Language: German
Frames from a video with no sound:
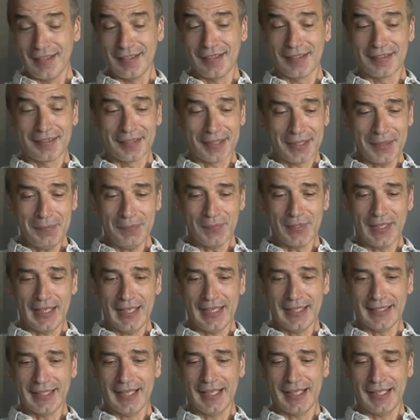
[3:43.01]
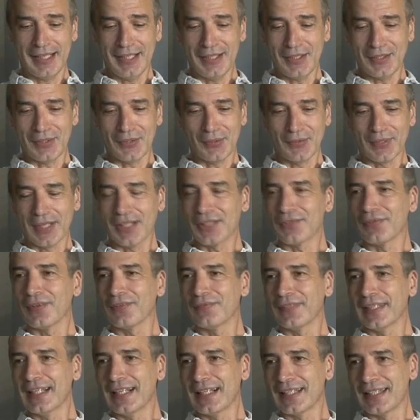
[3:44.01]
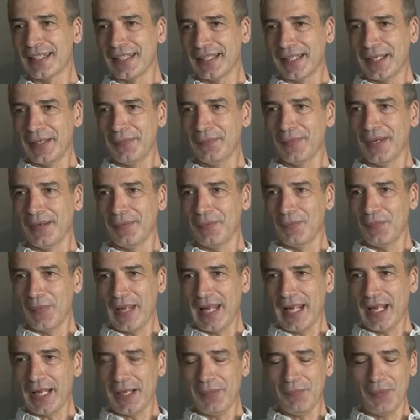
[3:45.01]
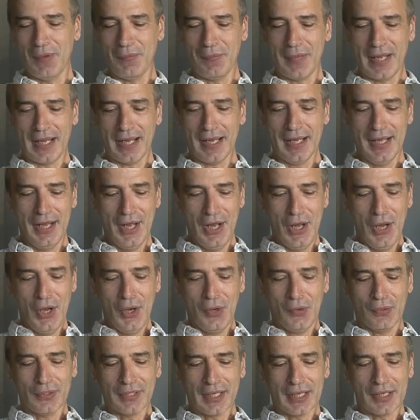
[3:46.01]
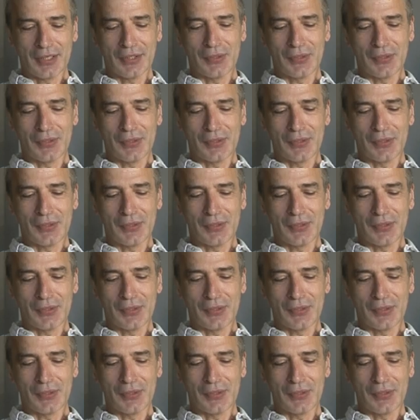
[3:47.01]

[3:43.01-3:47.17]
dieser Triebtäter ist und es verwickelt sich immer mehr, immer mehr. Und der